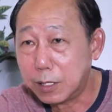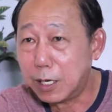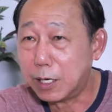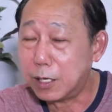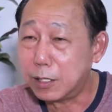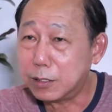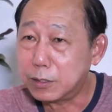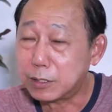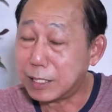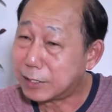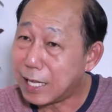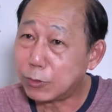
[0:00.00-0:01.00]
อ่า
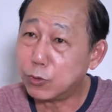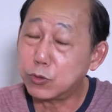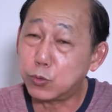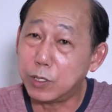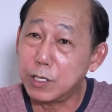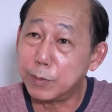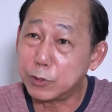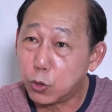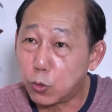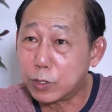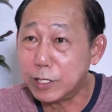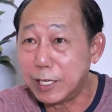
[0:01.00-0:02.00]
แต่สร้างสวยๆนี่มันโช
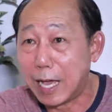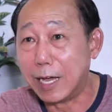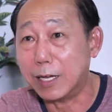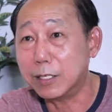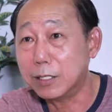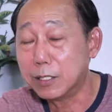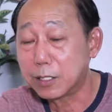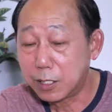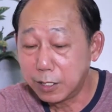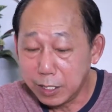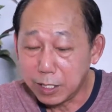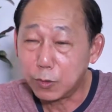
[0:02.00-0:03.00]
คดีอย่าง
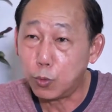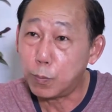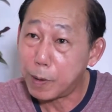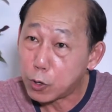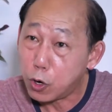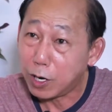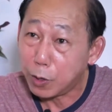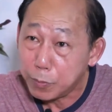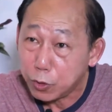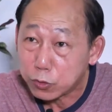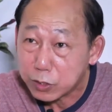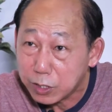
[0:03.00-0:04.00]
คือหนึ่งอุปกรณ์เรา
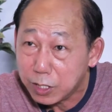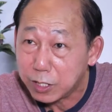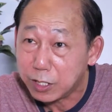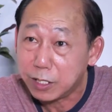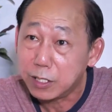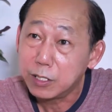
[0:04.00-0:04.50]
ไม่ต้องซื้อเลย